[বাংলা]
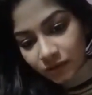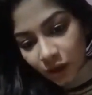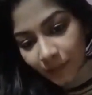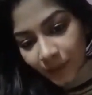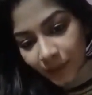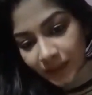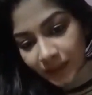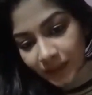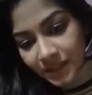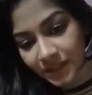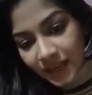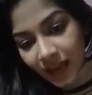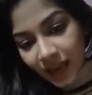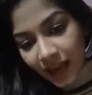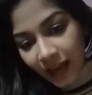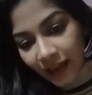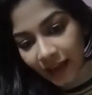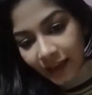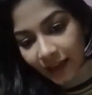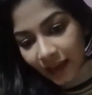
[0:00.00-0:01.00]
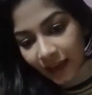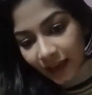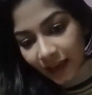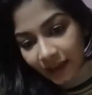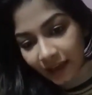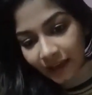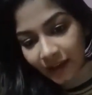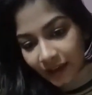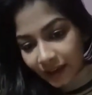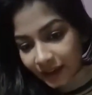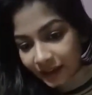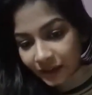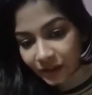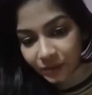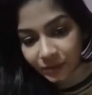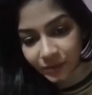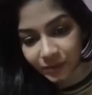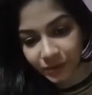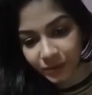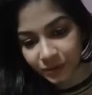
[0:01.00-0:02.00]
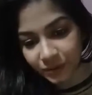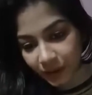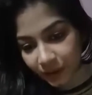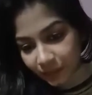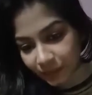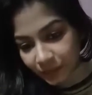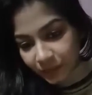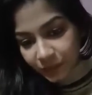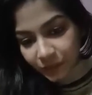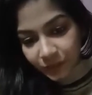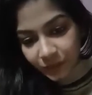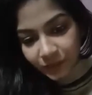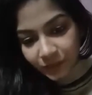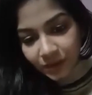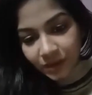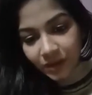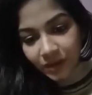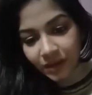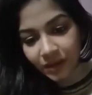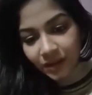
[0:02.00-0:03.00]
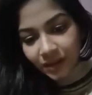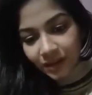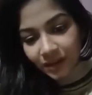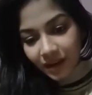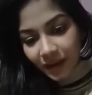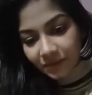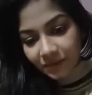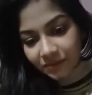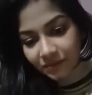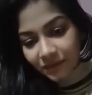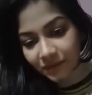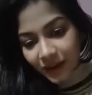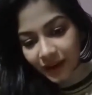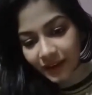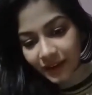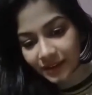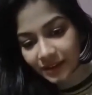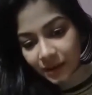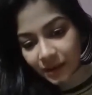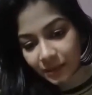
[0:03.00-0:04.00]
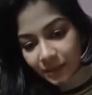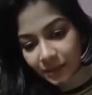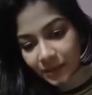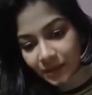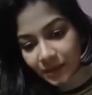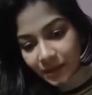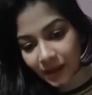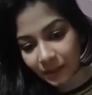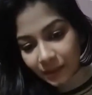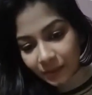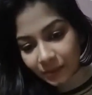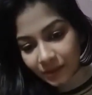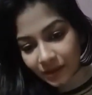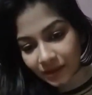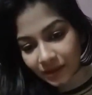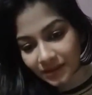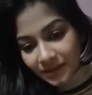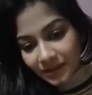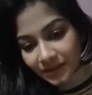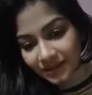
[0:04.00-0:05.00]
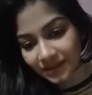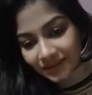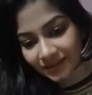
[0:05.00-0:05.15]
লিখছে হাই হাই হাই হাওয়ার ইউ হাওয়ার ইউ আই এম ফাইন আপনারা কেমন আছেন